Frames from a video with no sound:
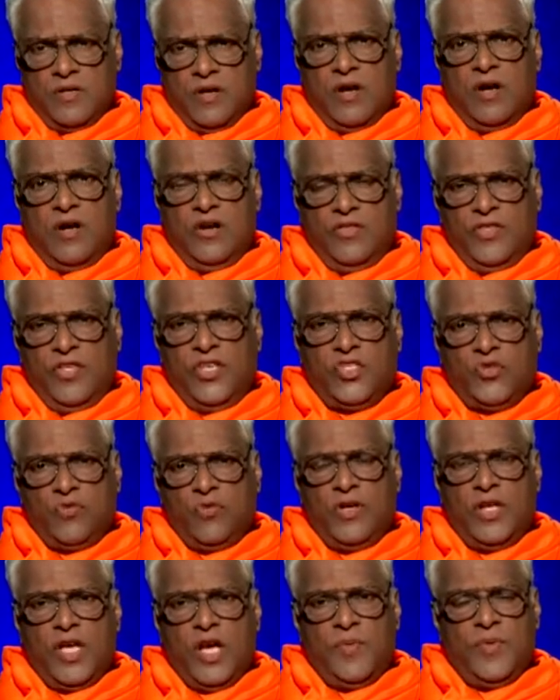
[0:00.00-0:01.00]
రాళ్ళు
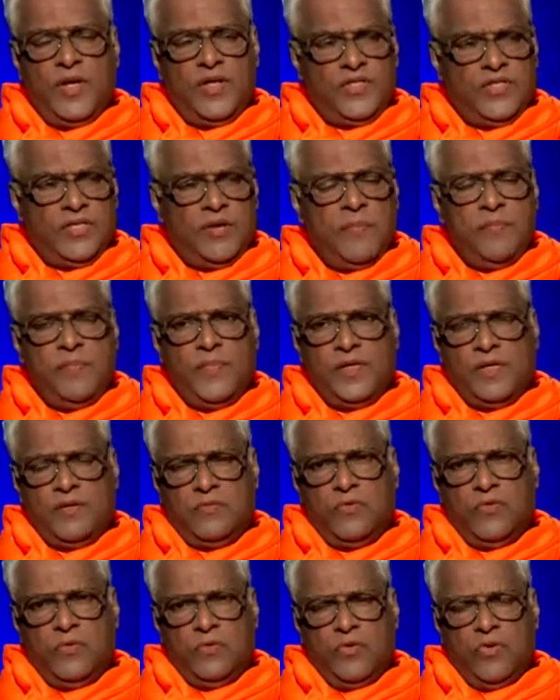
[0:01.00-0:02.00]
తీసుకొని ఆమెను చం
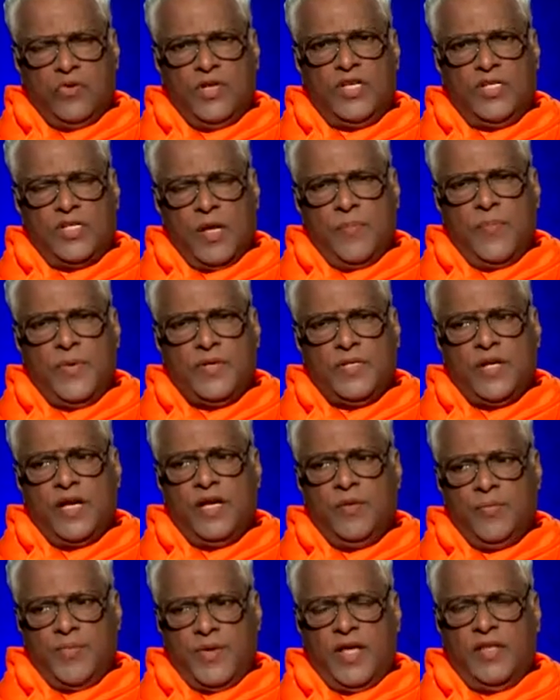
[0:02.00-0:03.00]
కొట్టి
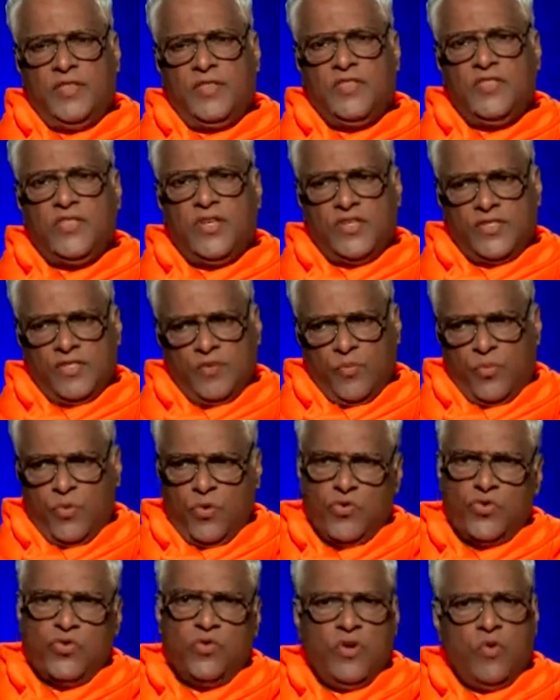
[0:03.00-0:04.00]
చంపటానికి ప్రయత్నం చేసిన
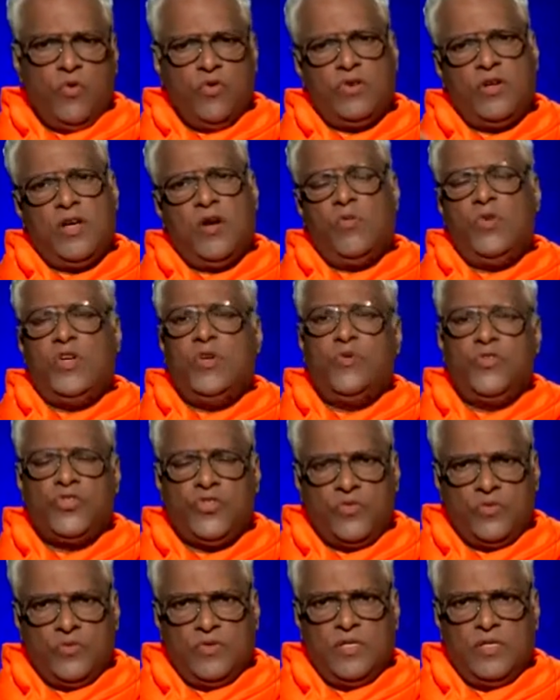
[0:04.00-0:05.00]
పురుషుల్లో కూడా
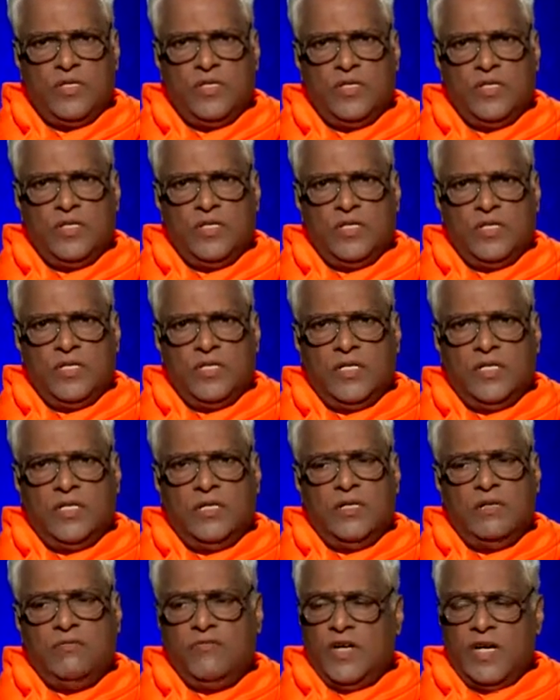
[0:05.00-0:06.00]
ఉండవచ్చు
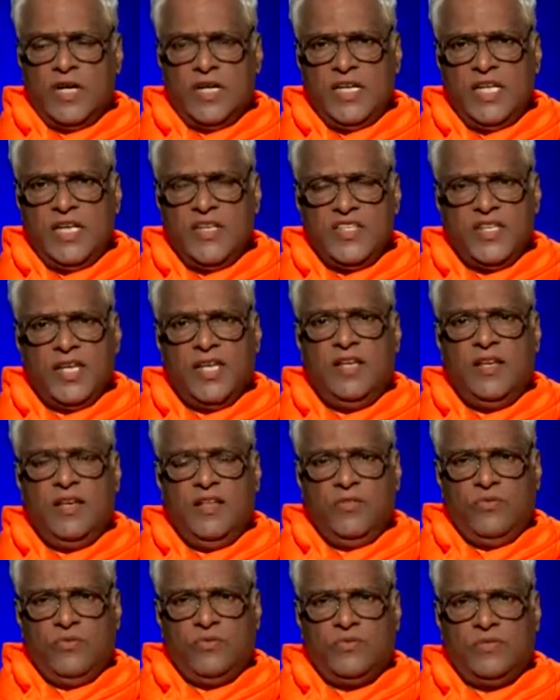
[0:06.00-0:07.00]
వాణ్ణి ఏం
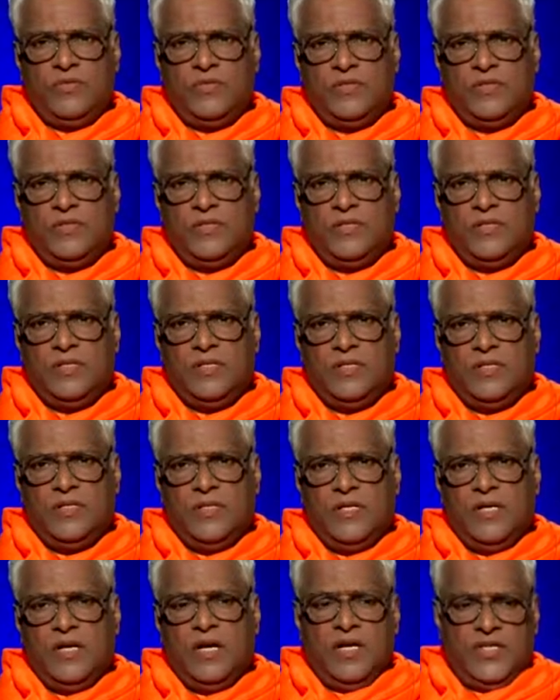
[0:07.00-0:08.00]
చేయలేదు
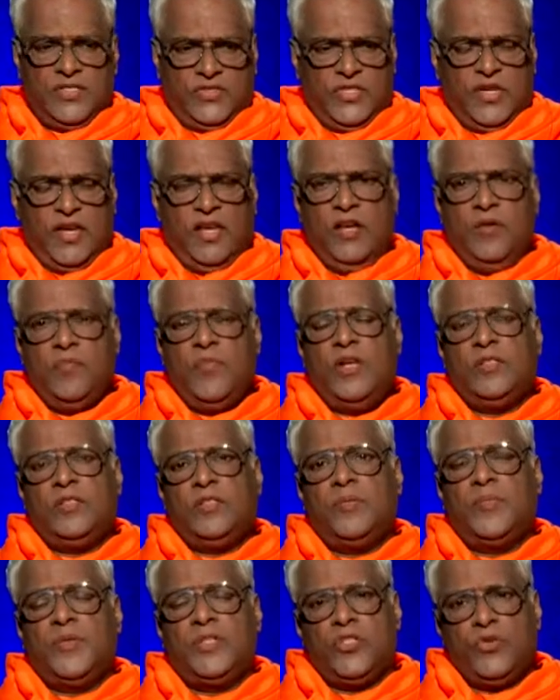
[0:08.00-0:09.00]
ఆ స్త్రీని
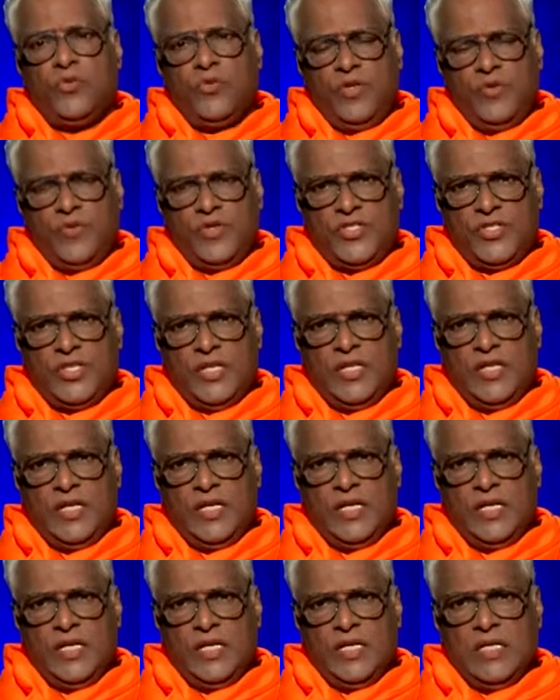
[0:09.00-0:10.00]
మాత్రం పట్టుకొని వచ్చి
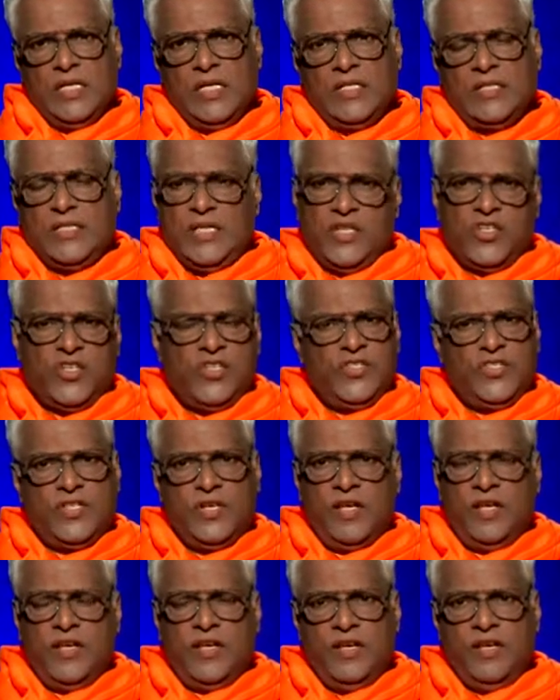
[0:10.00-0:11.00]

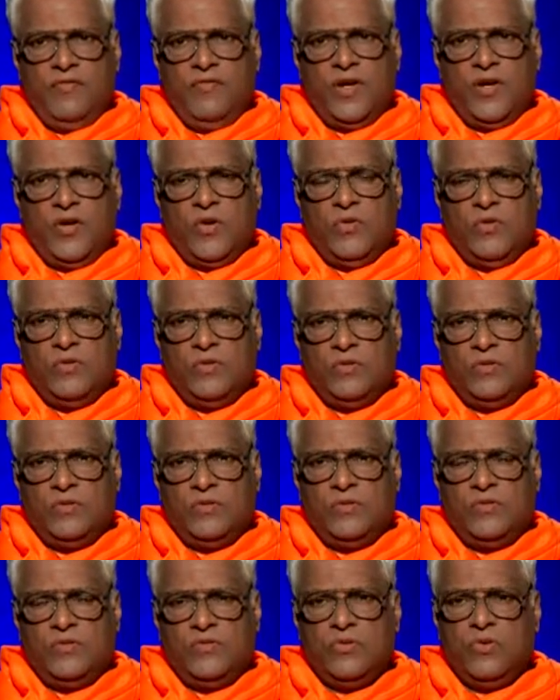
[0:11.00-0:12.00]
శిక్షించాలని వారు
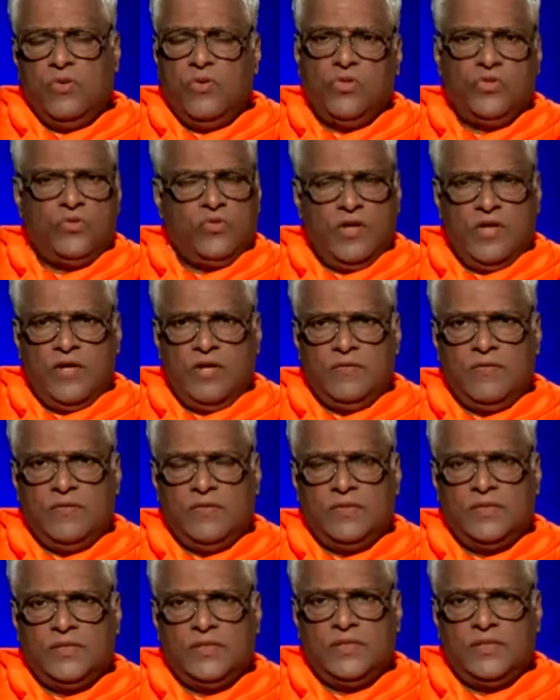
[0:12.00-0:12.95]
కోరుతున్నారు